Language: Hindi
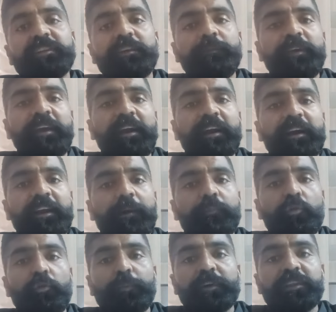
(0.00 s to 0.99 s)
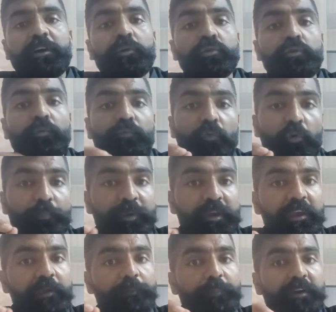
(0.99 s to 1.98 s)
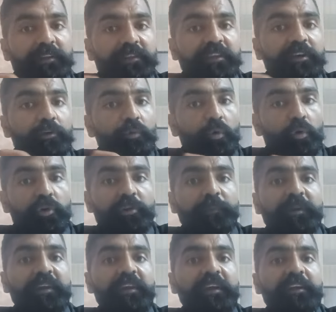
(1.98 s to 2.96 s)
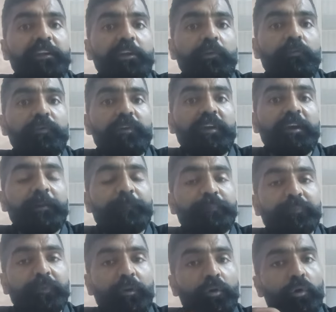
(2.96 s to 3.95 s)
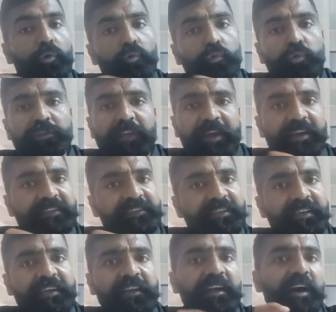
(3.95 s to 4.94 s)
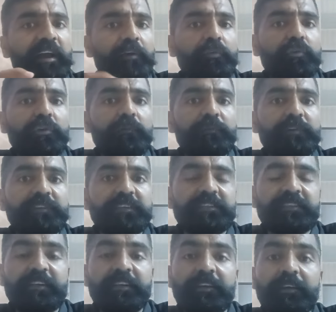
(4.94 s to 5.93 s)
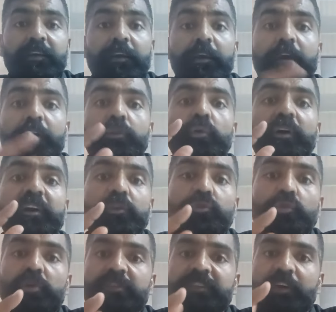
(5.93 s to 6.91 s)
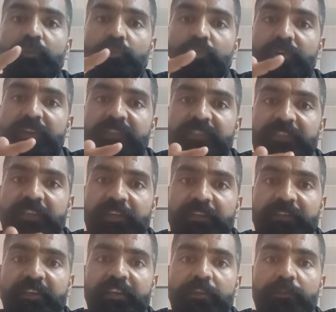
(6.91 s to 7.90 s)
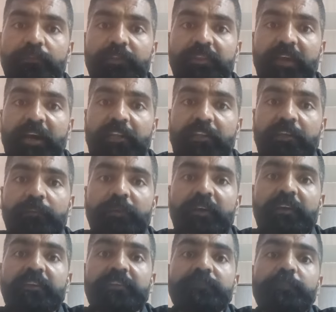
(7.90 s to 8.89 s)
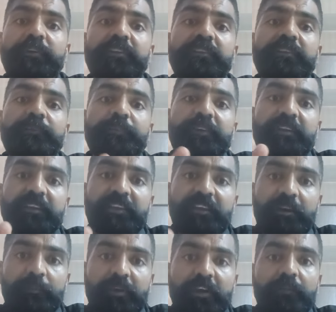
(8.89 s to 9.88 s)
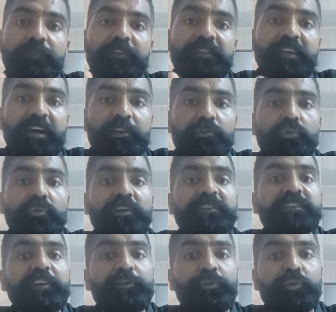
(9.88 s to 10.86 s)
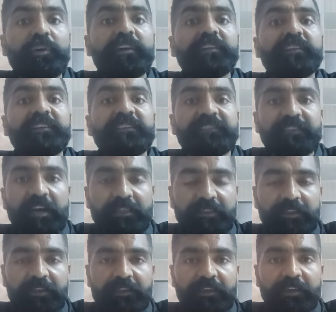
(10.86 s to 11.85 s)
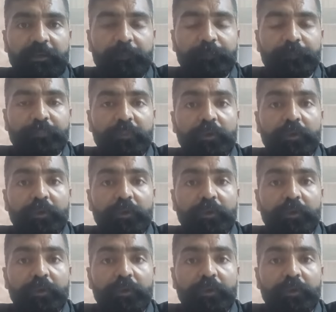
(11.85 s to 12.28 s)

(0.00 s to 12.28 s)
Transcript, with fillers: की भी है अगर आपको पता हो तो वो भी भर्ती कोर्ट में ही अटकी हुई है और कुछ ऐसे ही कारणों की वजह से तो अगर 2019 के चयनित विद्यार्थी भी अगर इस भर्ती प्रक्रिया में अगर विद्यार्थियों का सहयोग करते हैं साथ देते हैं